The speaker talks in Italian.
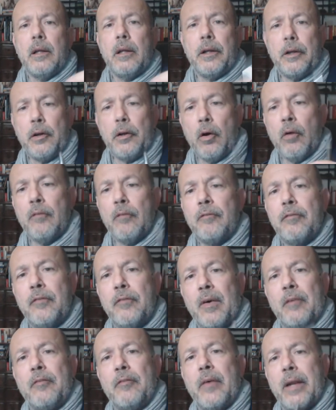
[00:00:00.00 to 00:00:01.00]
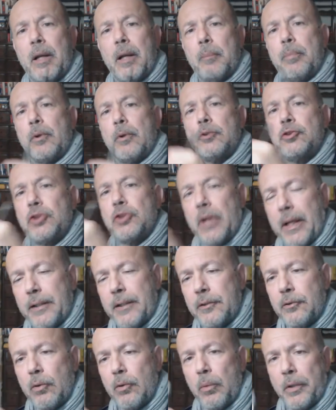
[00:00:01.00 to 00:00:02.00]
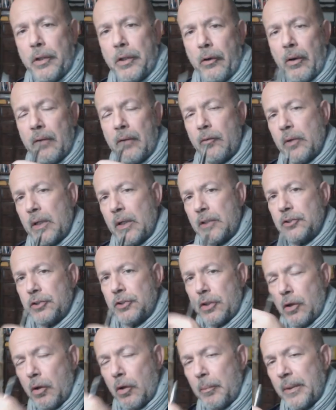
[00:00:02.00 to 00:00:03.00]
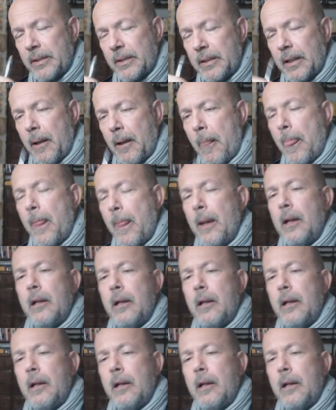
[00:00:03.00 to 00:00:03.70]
non fa fare il progetto, quindi non lavora il geometra,